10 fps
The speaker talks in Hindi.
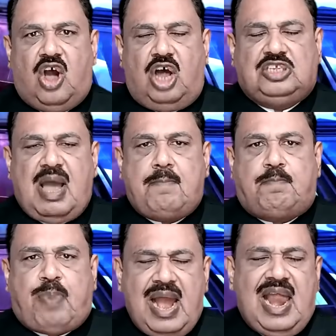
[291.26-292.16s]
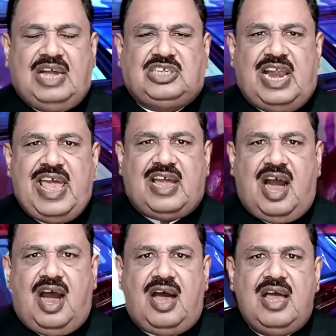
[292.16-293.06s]
और जब बल्ला
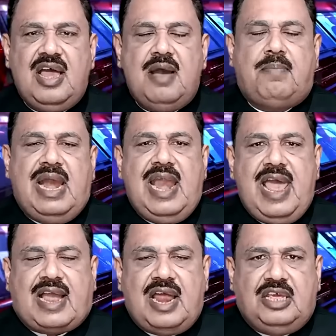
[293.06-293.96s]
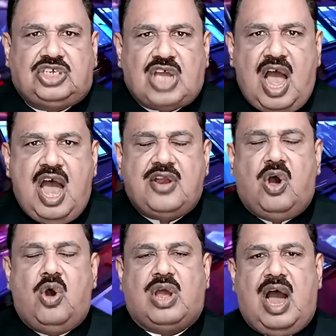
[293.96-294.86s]
चलेगा बल्ले का निशान
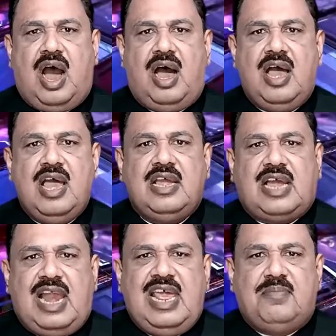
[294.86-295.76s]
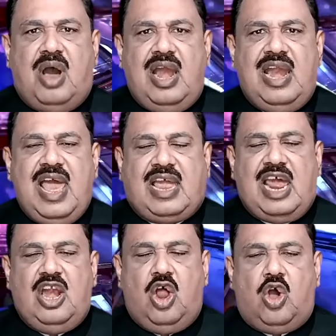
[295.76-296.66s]
होगा गली मोहल्ले
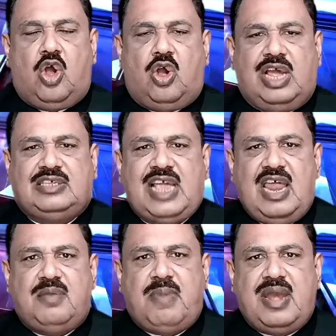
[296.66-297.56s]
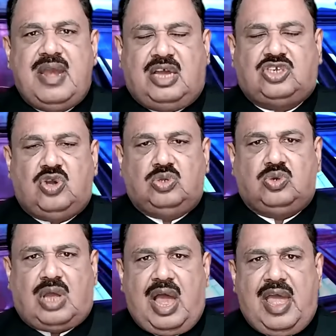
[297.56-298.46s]
के लोगों के जेन में नक्श हो
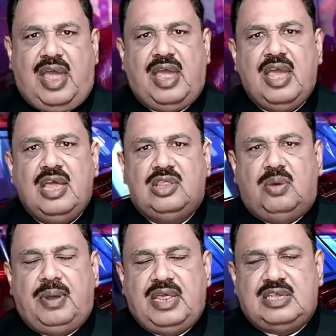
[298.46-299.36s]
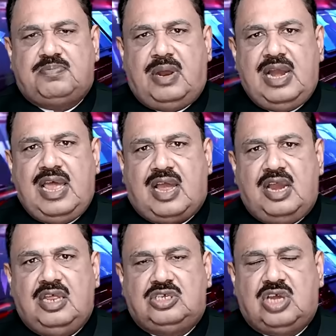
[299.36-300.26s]
चुका है तो फिर इस बल्ले
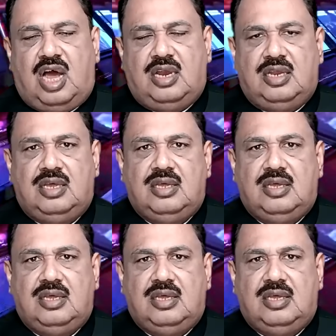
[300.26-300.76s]
का निशान